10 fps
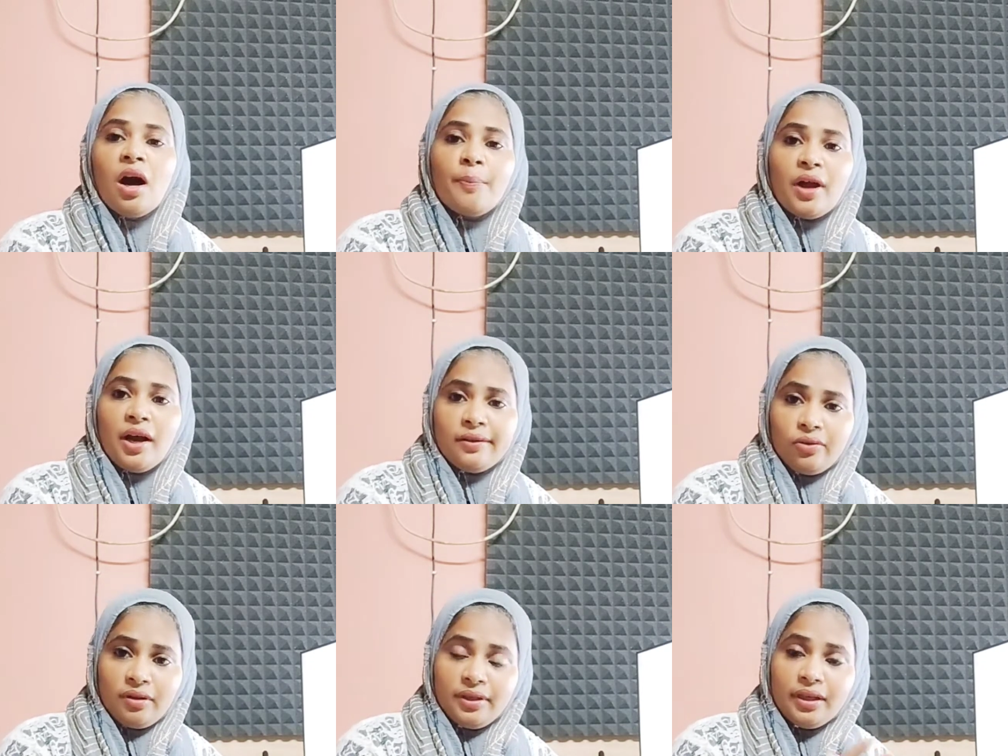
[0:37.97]
அப்புறம் ஆயிரத்தி
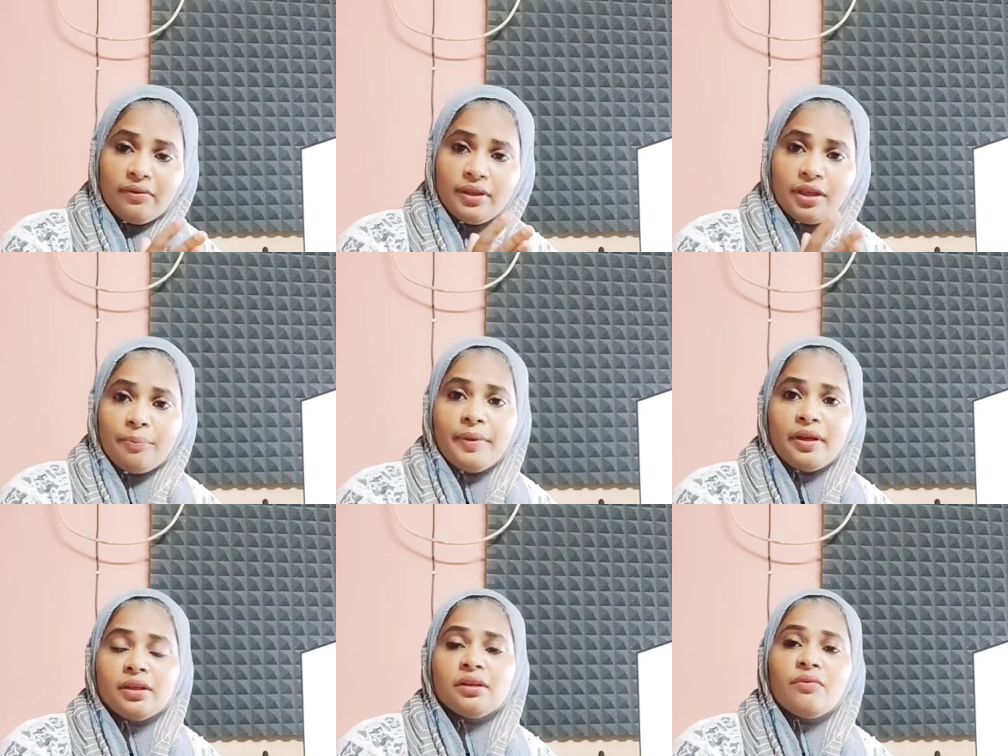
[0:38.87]
தொள்ளாயிரத்தி எழுபதுக்கு
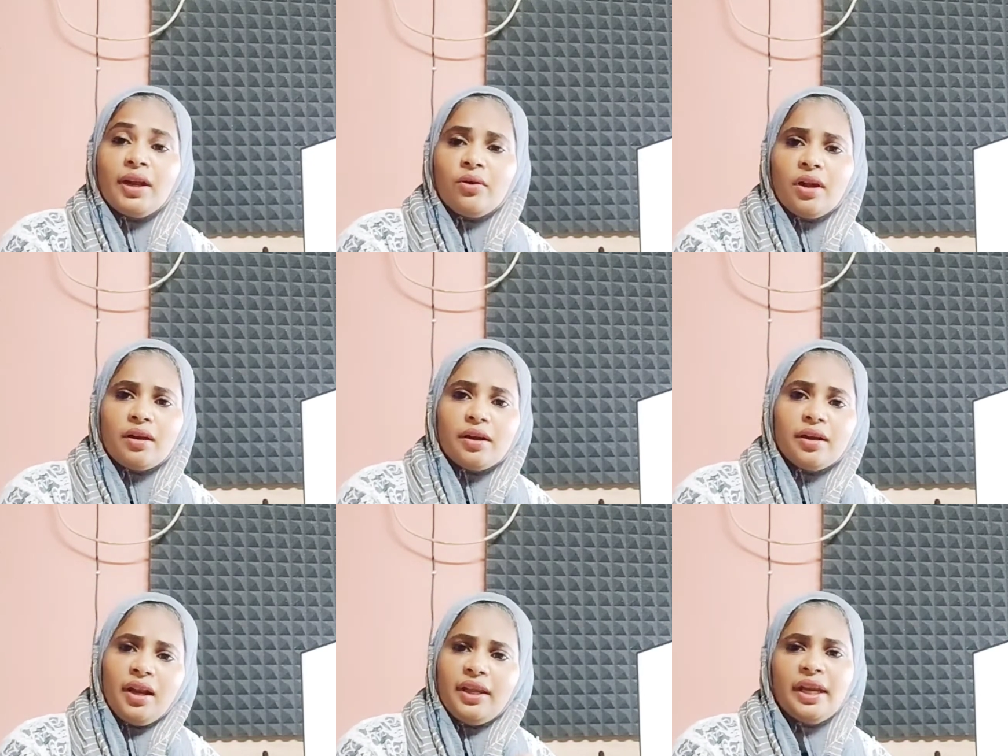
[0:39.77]
பிறகு வளைகுடா
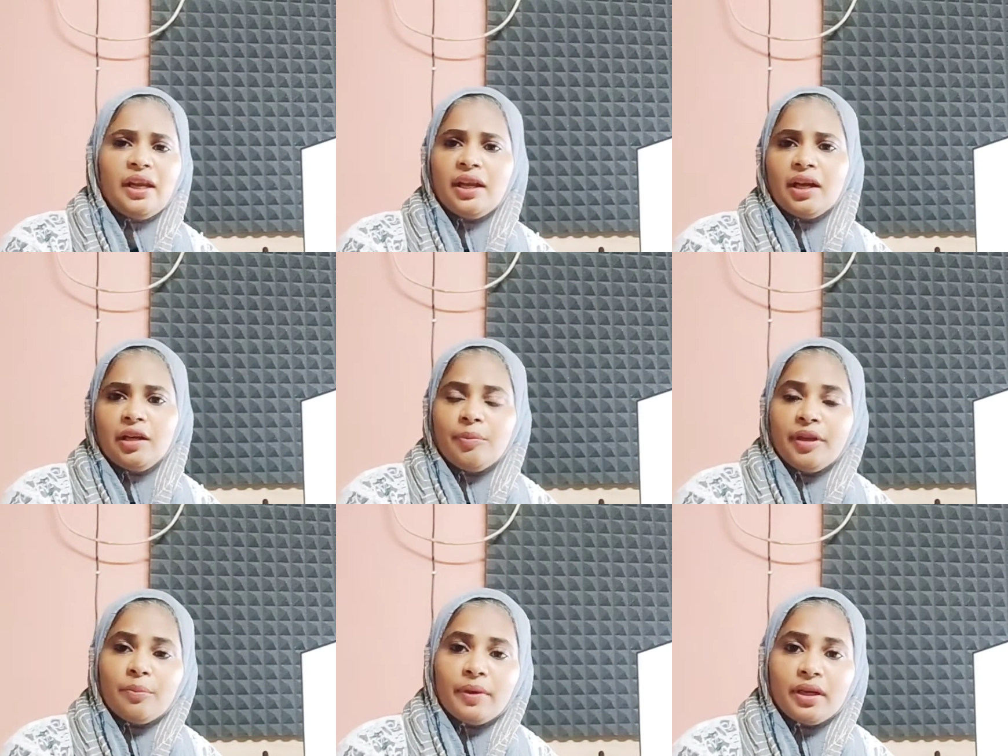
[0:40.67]
நாடுகளில் என்ன
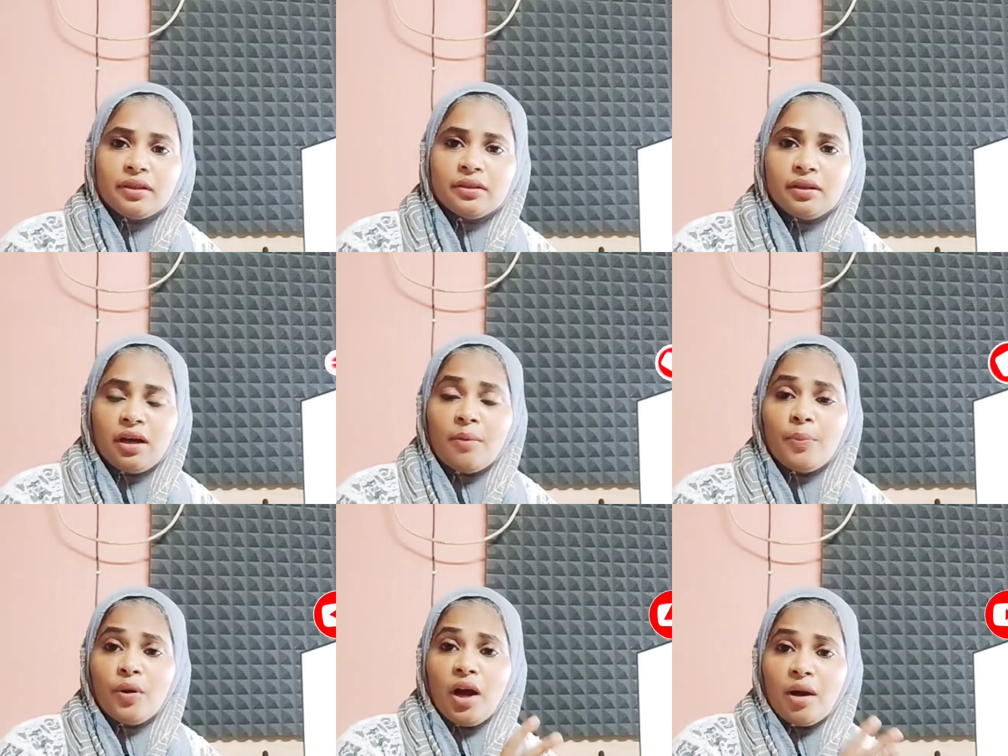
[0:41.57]
கண்டுபிடிக்கப்பட்டது
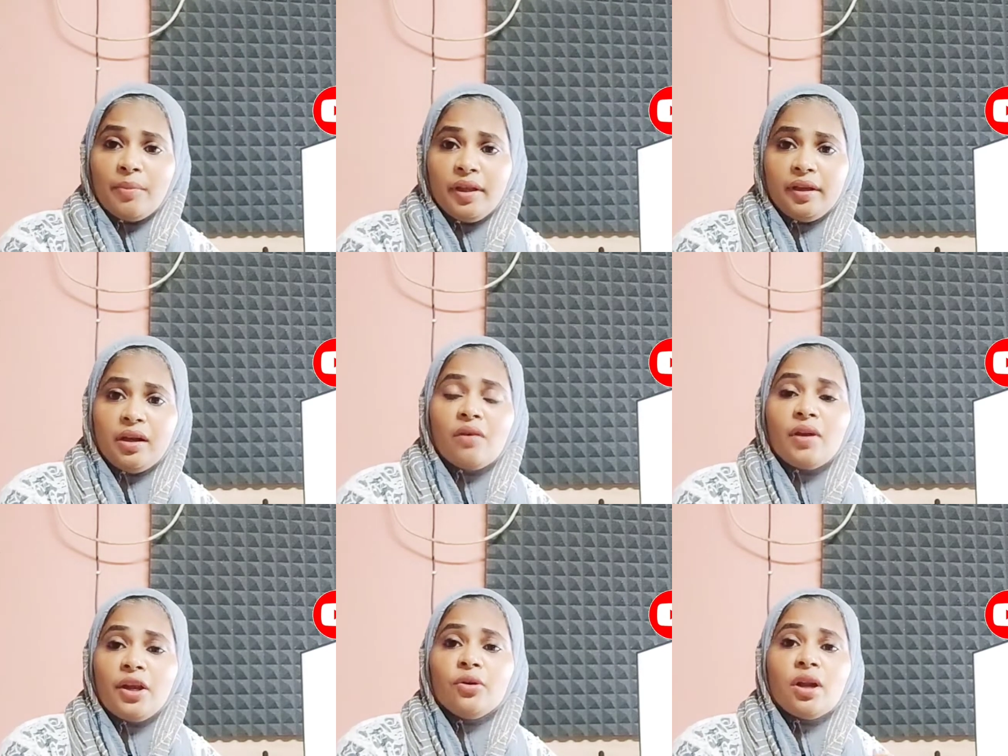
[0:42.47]
அப்போது அமெரிக்கா
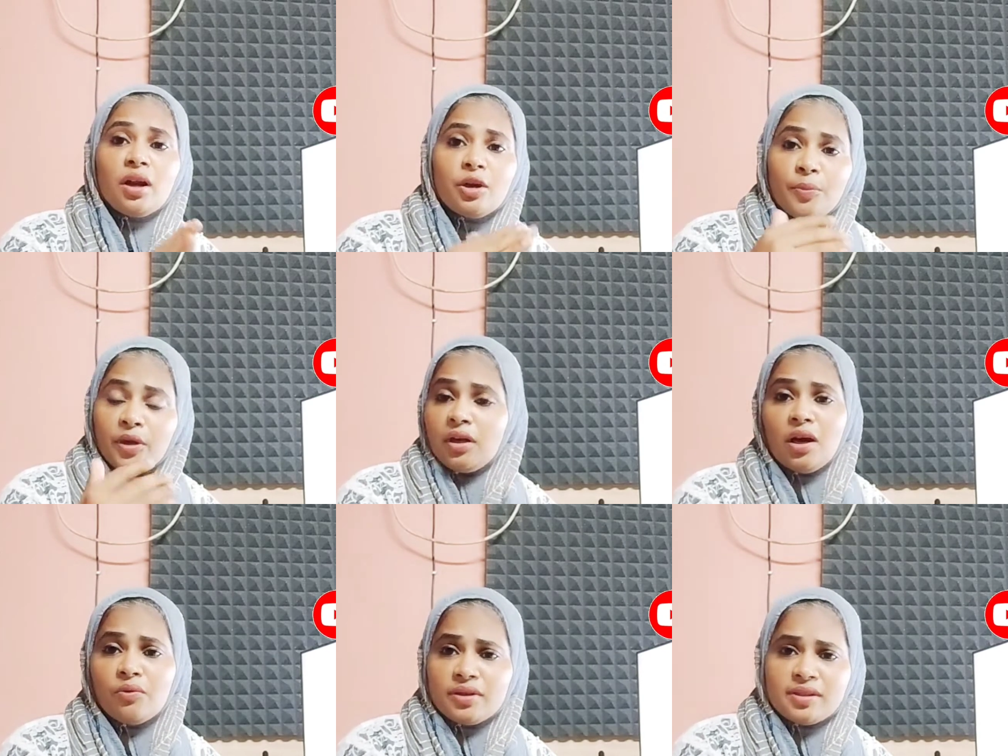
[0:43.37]
வளைகுடா நாடுகளுக்கும் பக்கம்
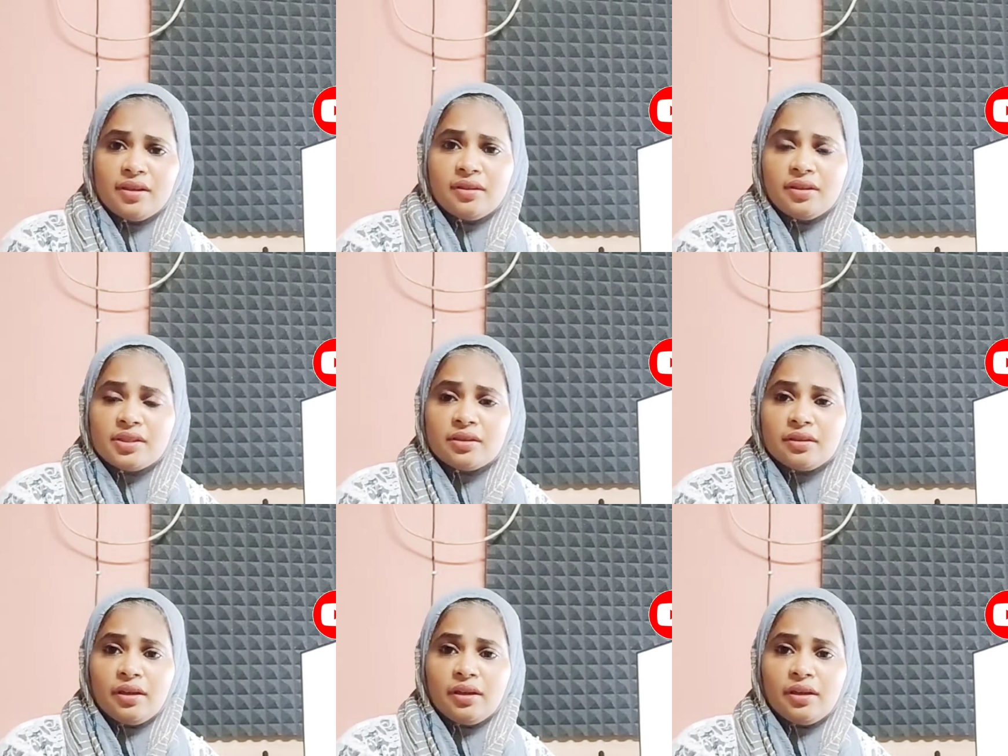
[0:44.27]
கவனம் செலுத்தினுச்சு